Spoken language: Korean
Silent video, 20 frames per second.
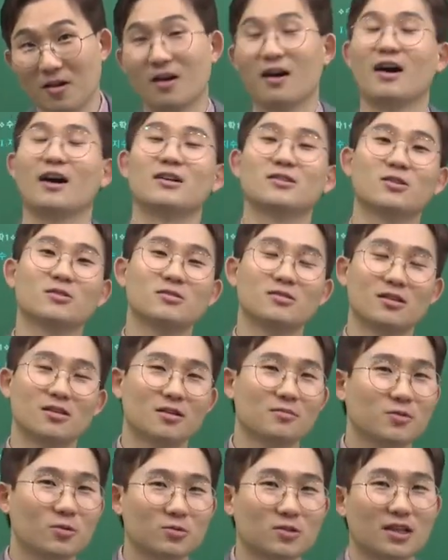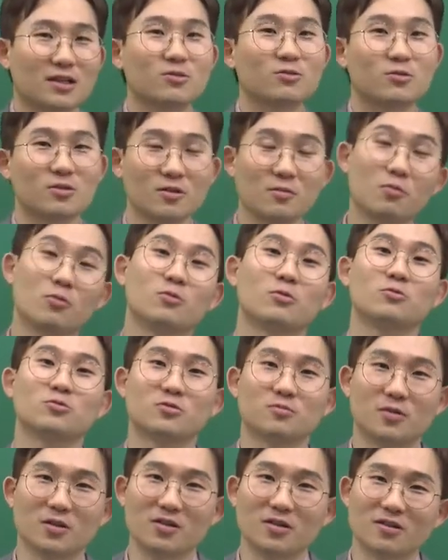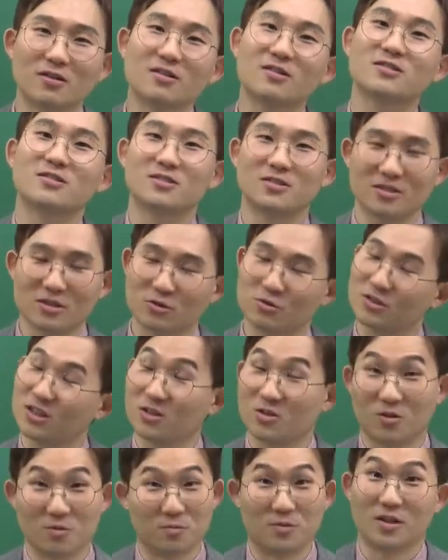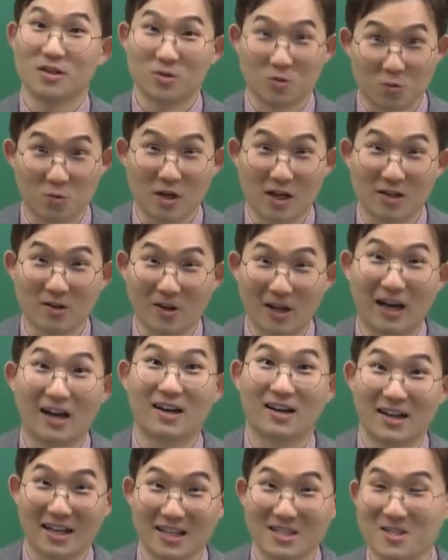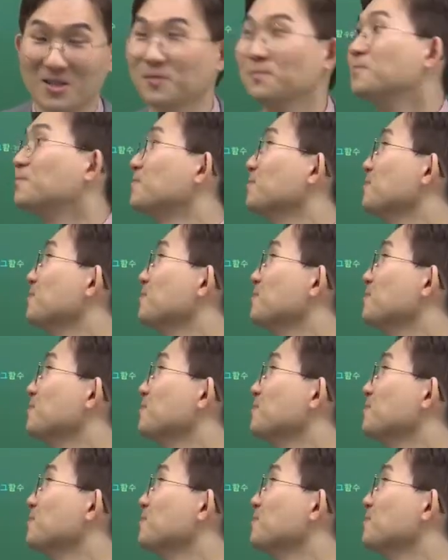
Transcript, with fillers: 아, 선생님 이 자료를 보여주면은 그 친구가 너무나 좋아할 거야. 알았죠?